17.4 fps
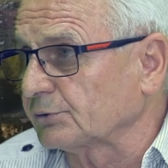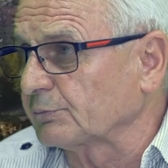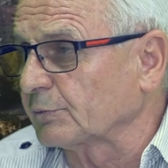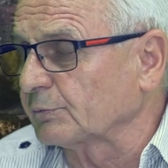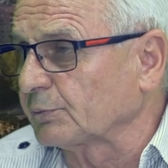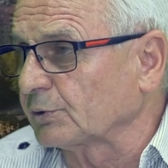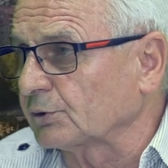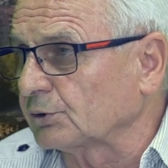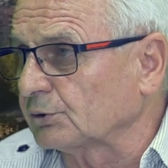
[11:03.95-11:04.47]

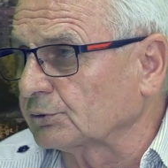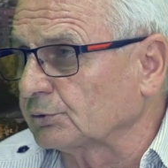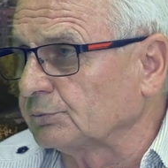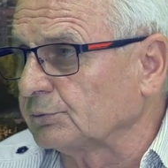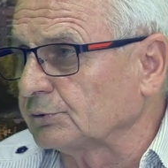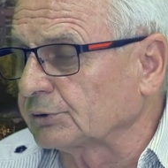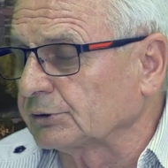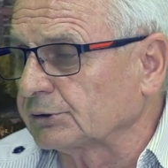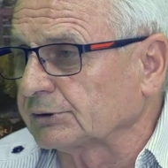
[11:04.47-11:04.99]
po roku,
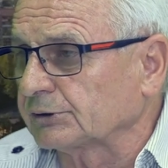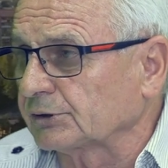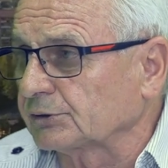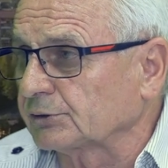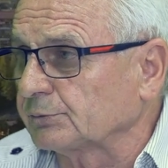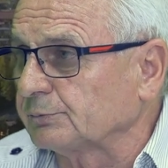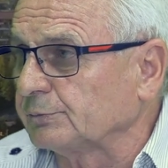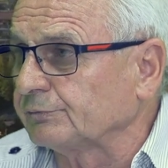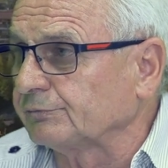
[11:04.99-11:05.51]
bo te
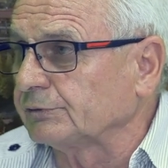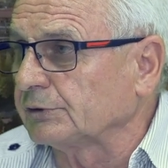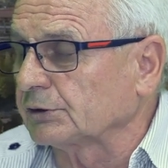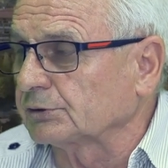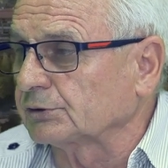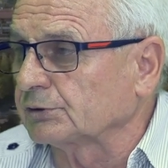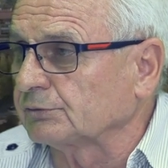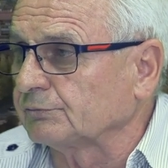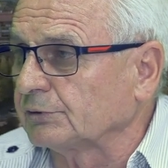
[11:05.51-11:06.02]
zasoby
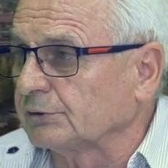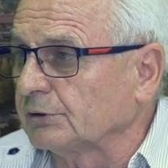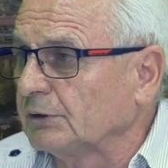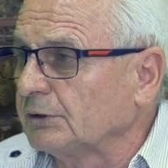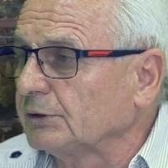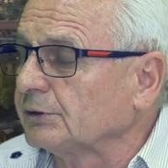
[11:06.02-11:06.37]
finansowe